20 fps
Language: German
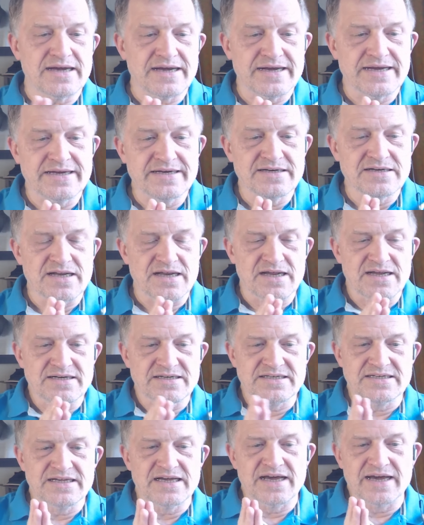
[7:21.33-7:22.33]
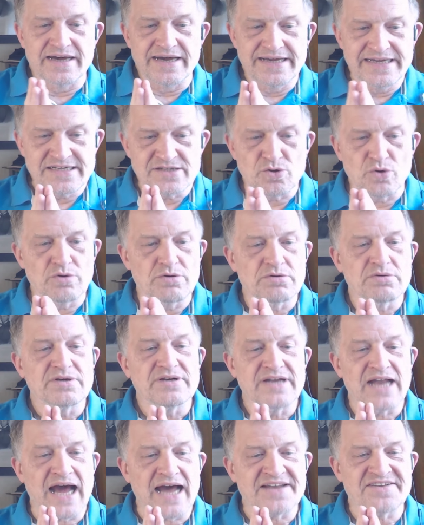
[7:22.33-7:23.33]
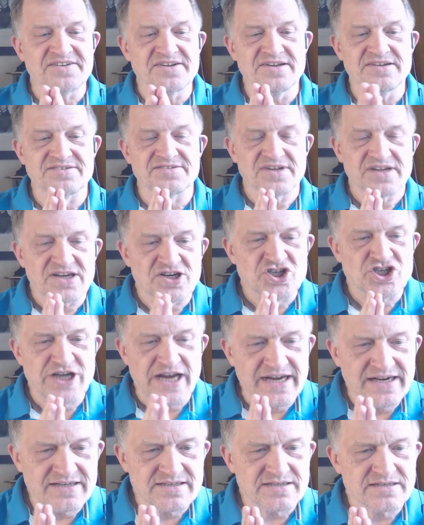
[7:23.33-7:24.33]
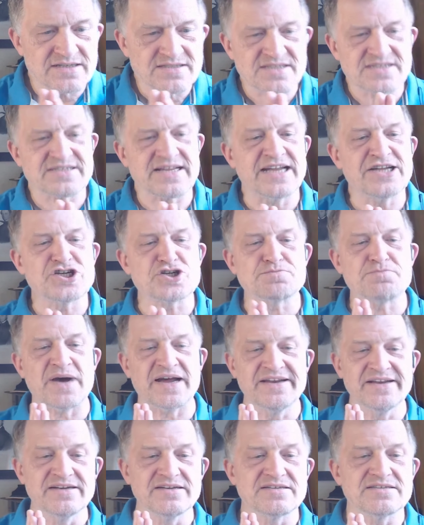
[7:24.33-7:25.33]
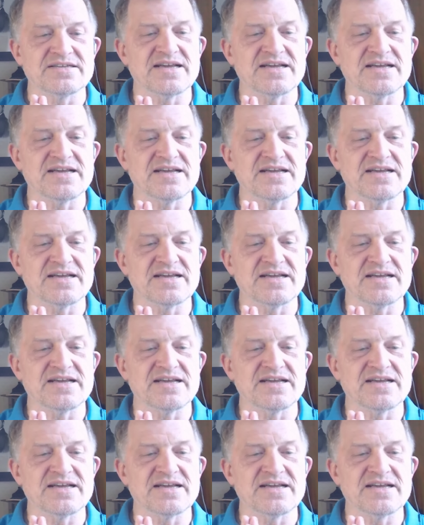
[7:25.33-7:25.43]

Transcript: in die Richtung Nazis gestellt. Das ist ganz spannend.